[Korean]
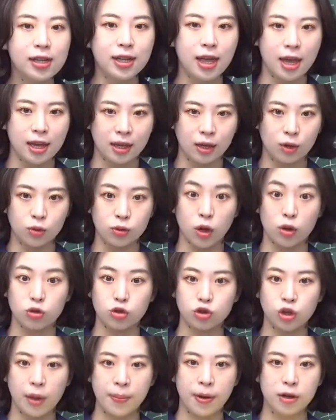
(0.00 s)
계기로
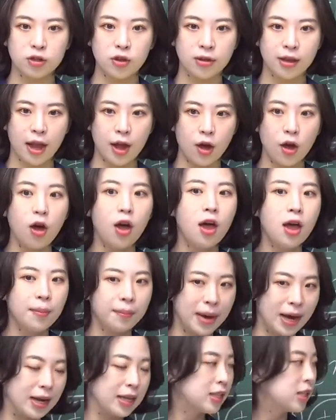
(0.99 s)
전국에 퍼졌나요?
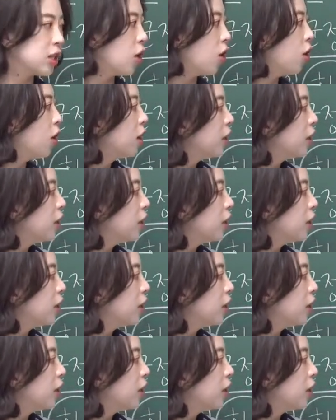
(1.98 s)
말했죠?